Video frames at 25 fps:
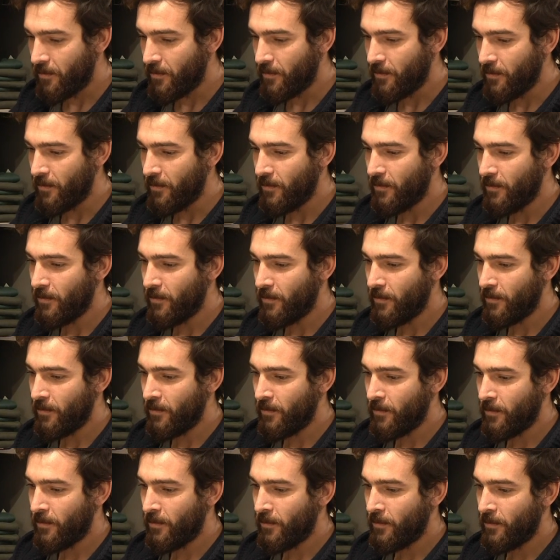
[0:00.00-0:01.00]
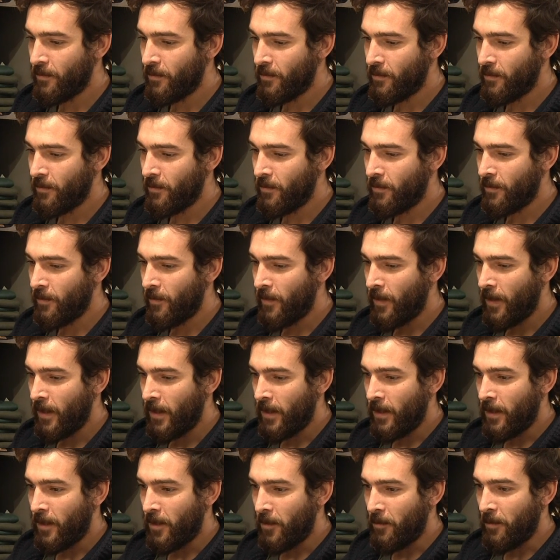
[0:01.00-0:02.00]
la moda nell'abbigliamento?
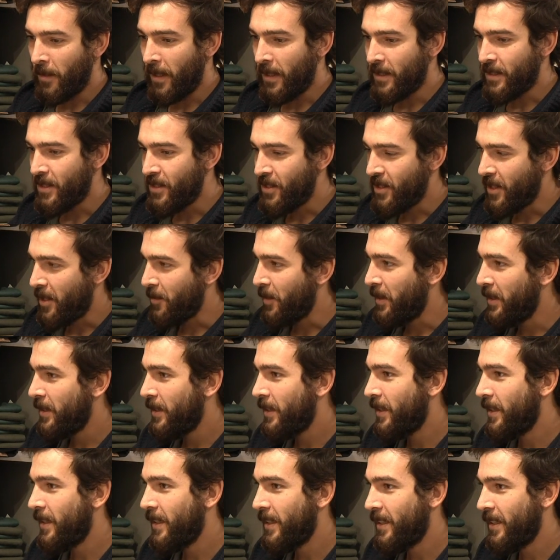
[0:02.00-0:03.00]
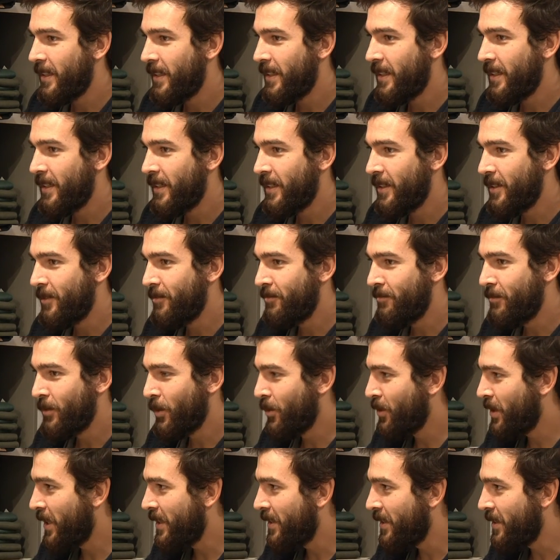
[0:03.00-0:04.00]
Ma sinceramente
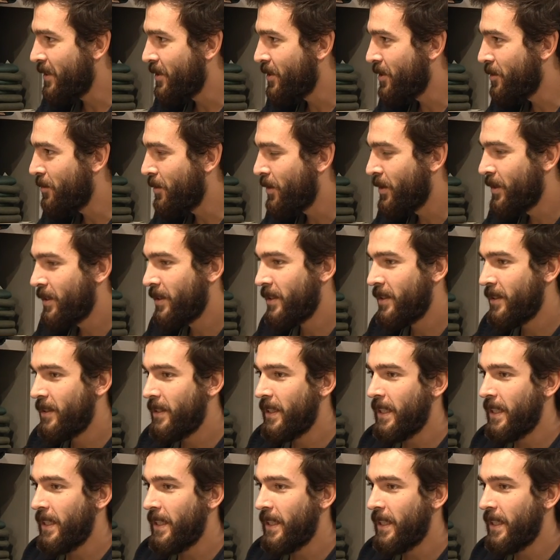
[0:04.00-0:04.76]
non tantissimo,